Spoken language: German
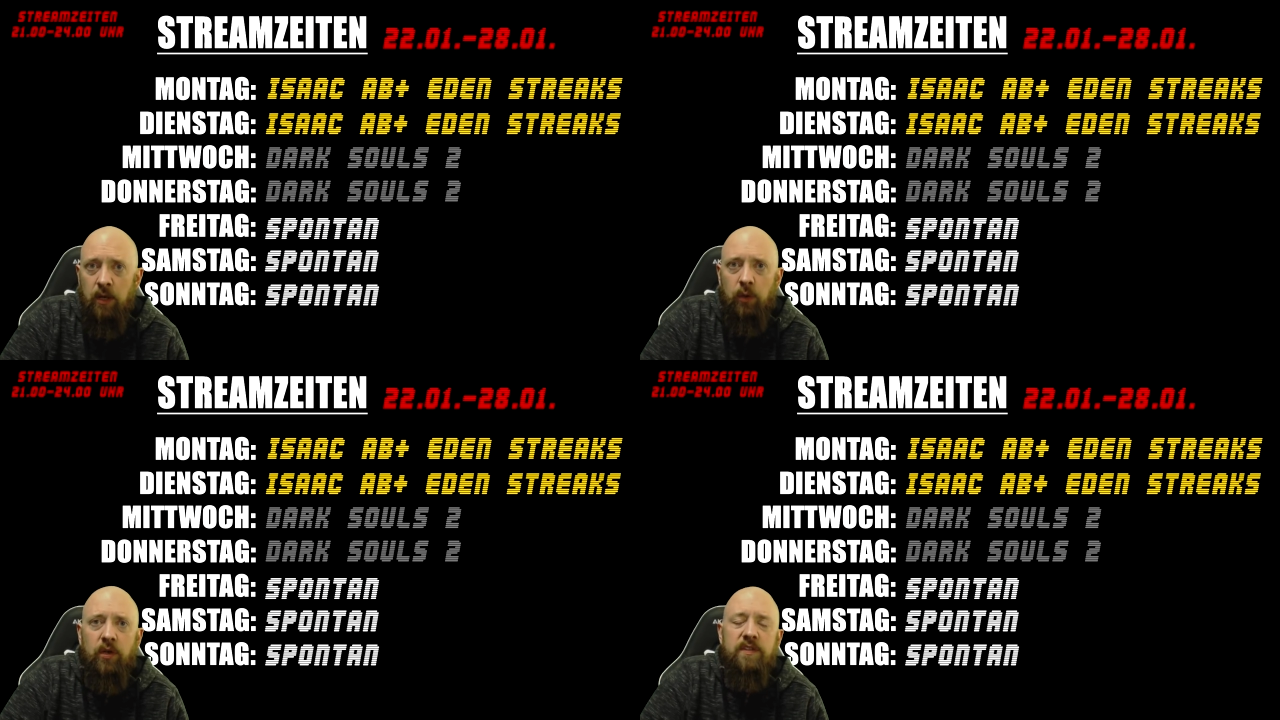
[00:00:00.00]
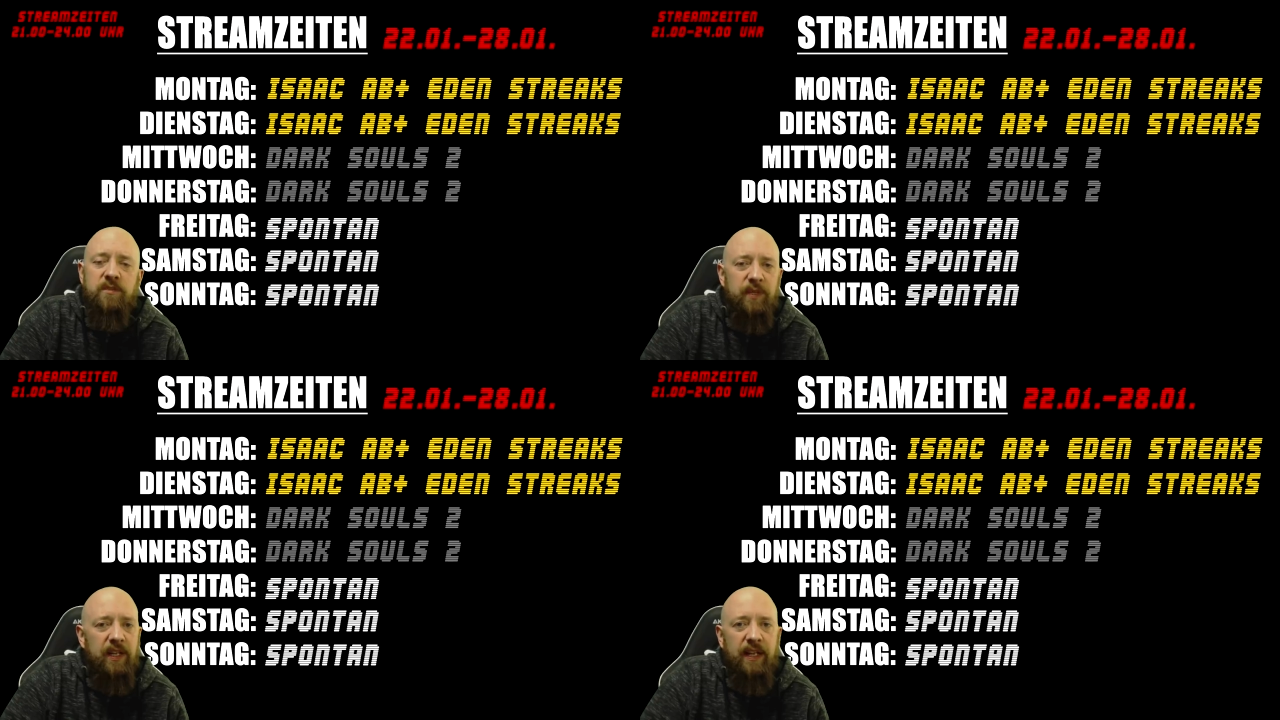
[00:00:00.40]
Und können sich
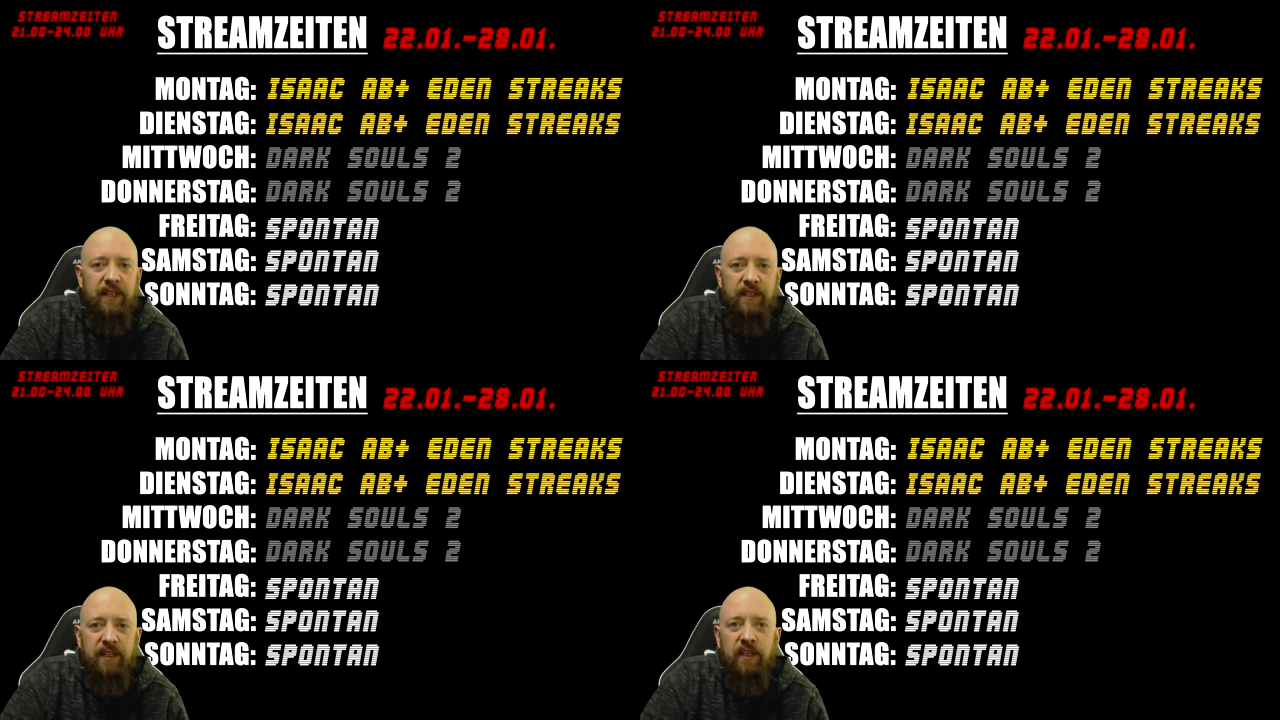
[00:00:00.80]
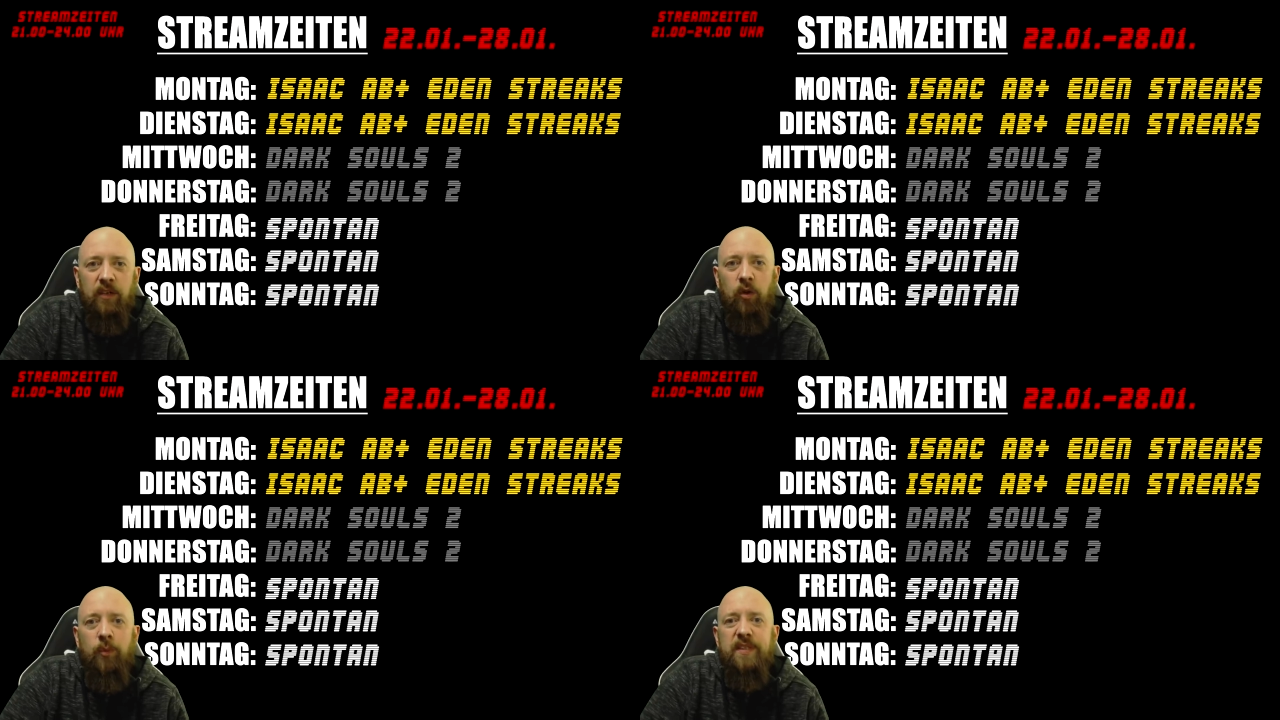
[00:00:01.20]
mit den anderen
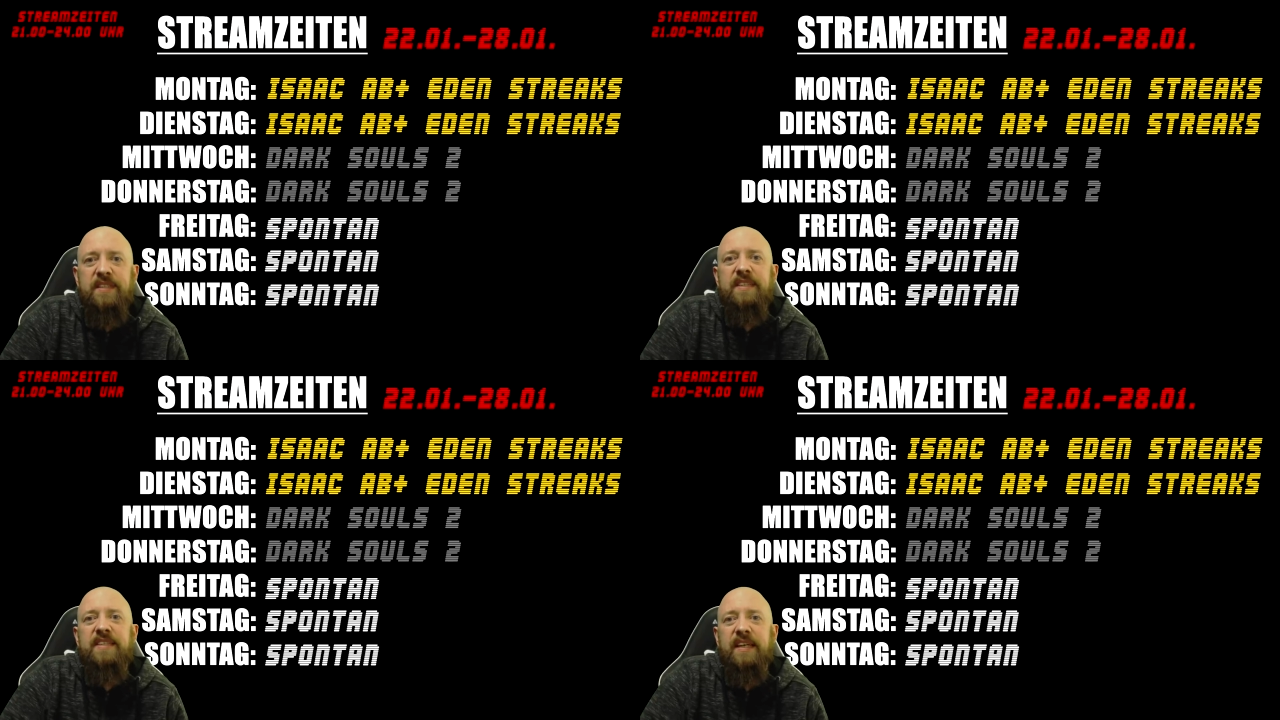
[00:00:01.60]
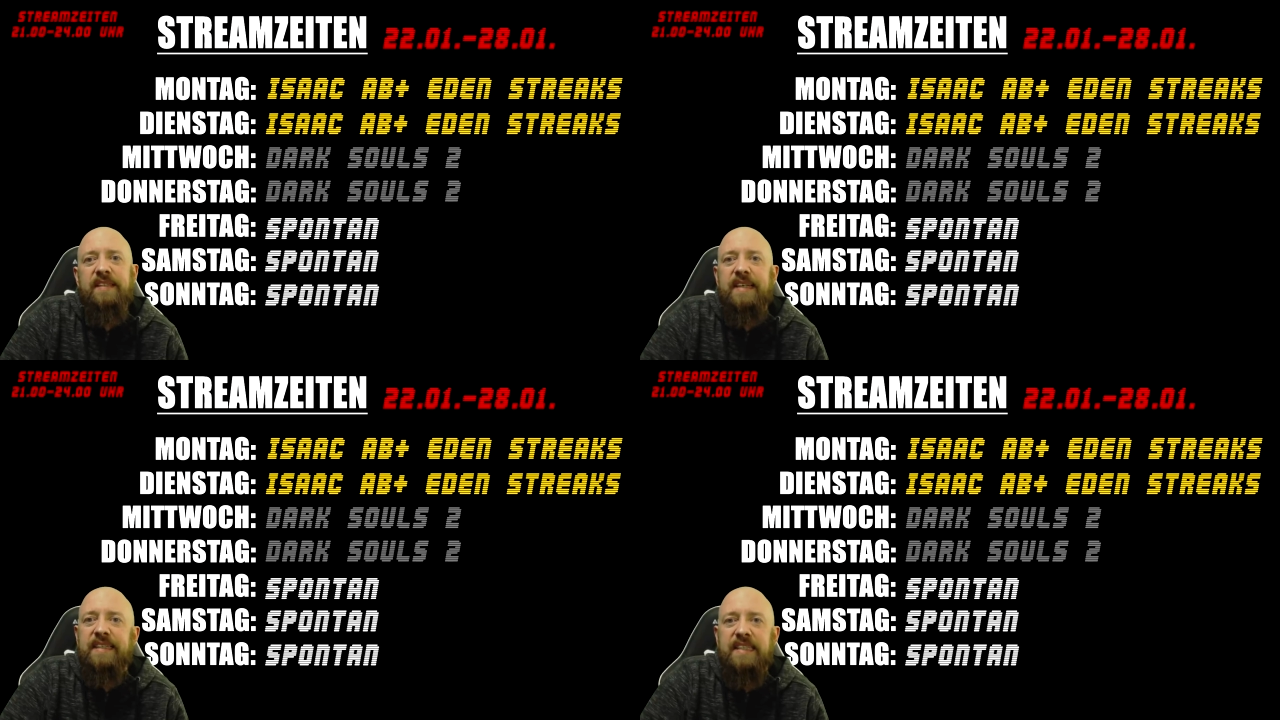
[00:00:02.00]
Gobinski
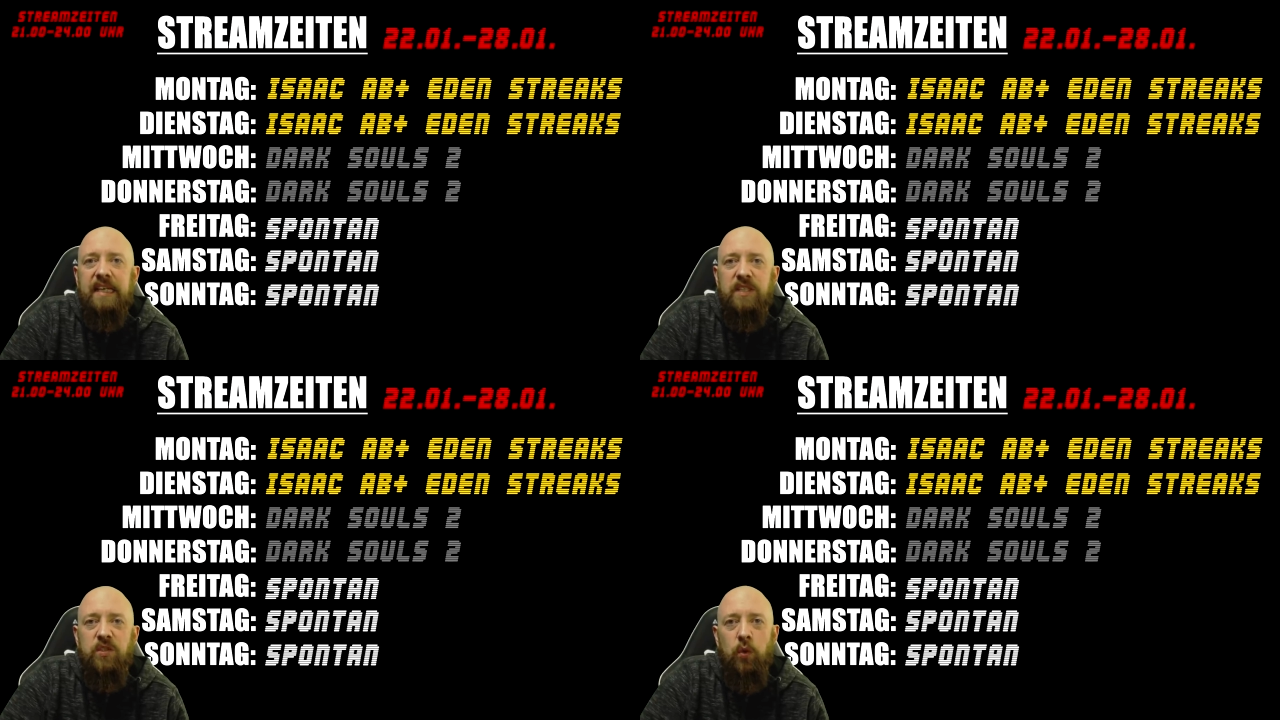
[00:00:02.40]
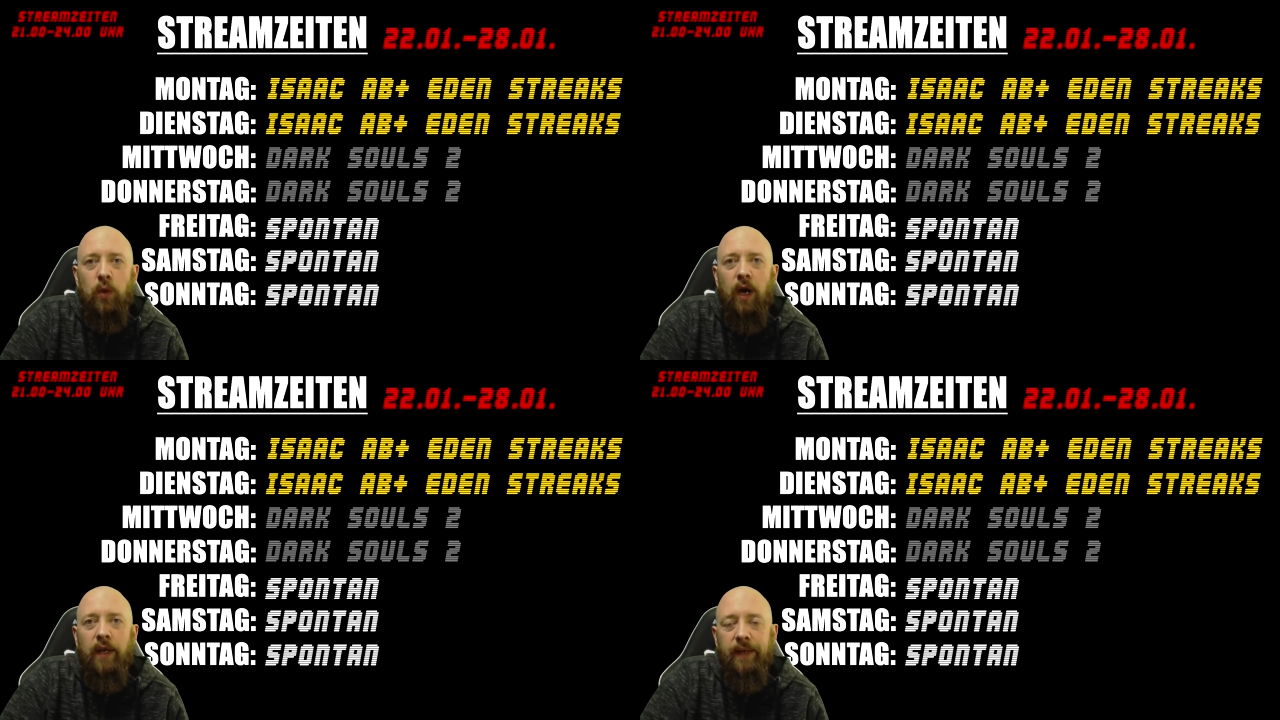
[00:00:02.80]
666
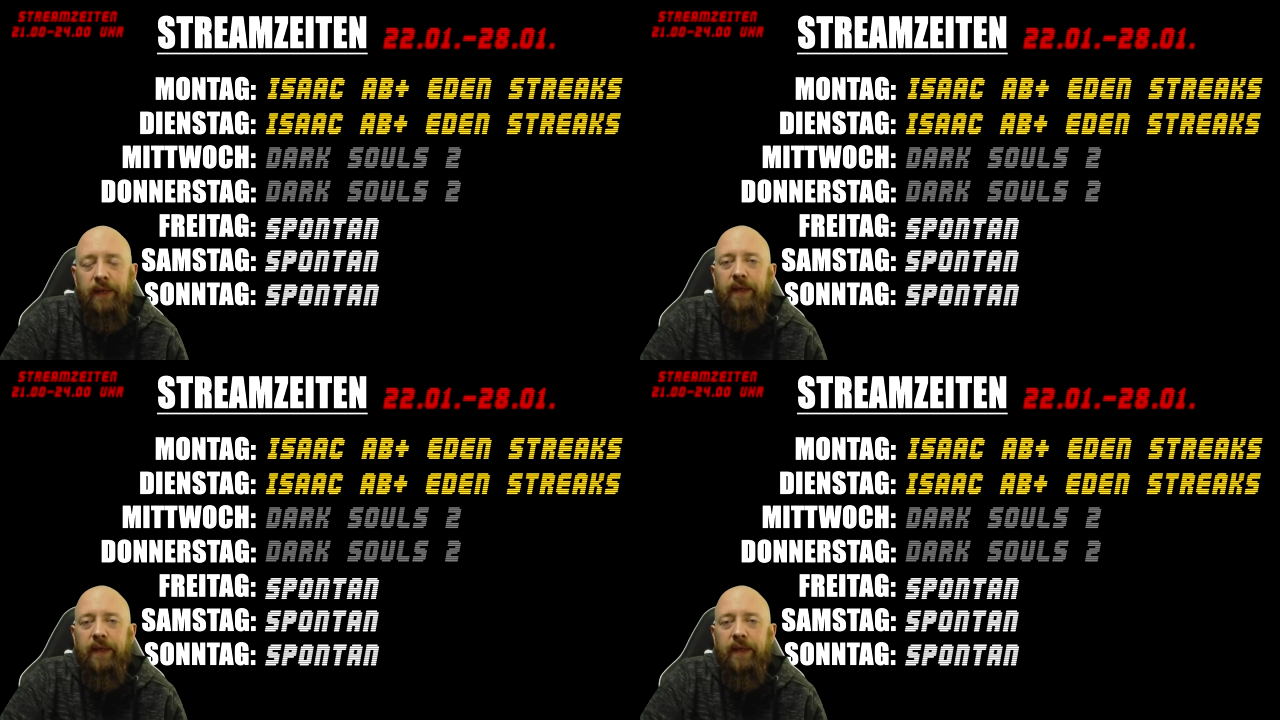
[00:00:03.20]
Jüngern,